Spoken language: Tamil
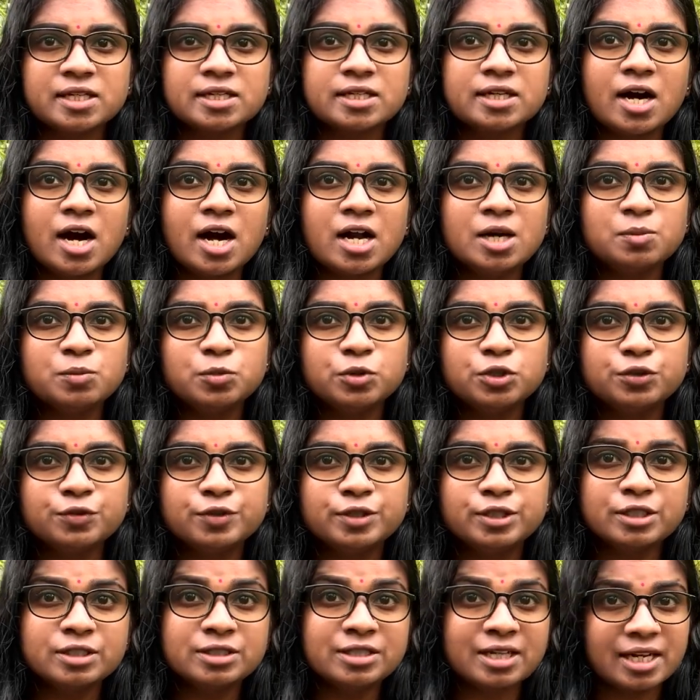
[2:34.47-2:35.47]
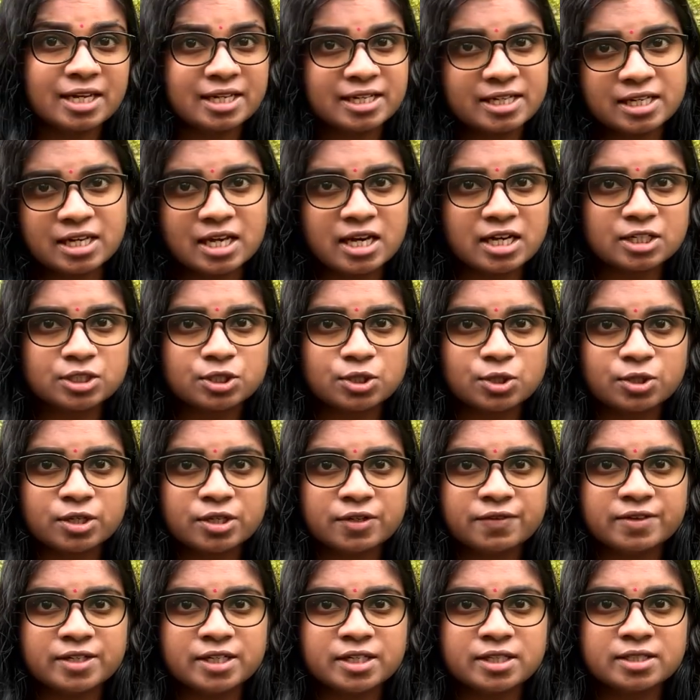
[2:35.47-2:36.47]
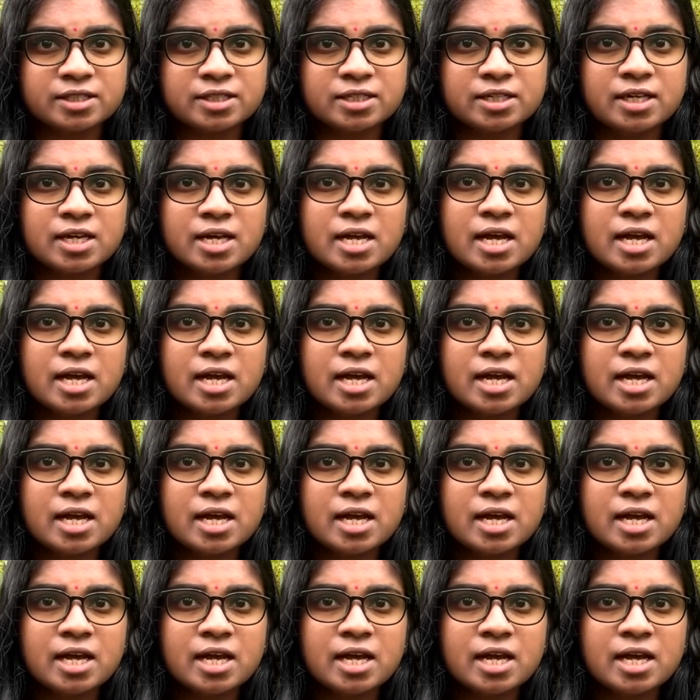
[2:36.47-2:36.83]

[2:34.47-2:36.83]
நாள் முழுவதும் தலைகீழாக தொங்க விடுறது